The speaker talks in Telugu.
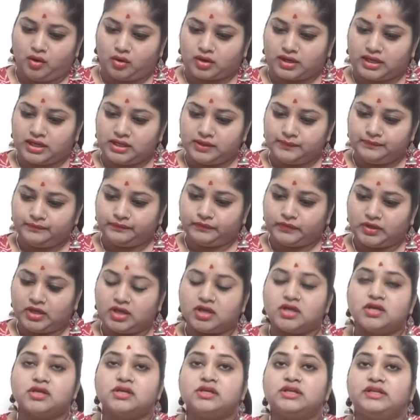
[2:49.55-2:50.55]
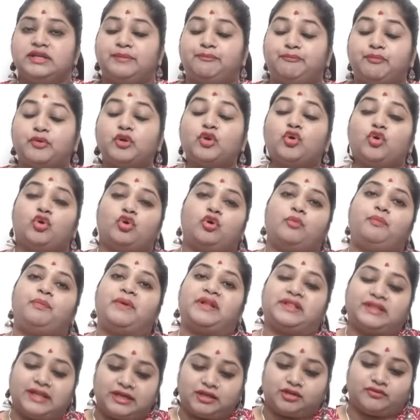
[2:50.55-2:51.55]
ఓకే ఇప్పుడు
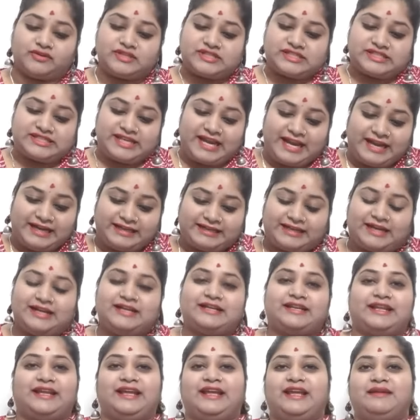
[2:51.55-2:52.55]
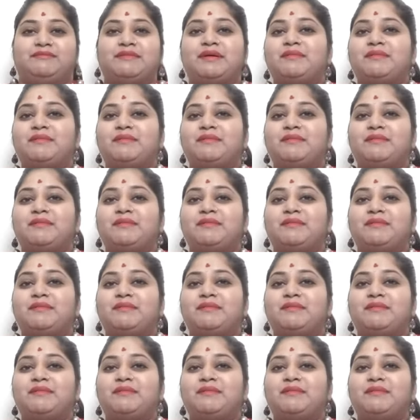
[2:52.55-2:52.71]
పెద్ద ట్విస్ట్ ఏంటంటే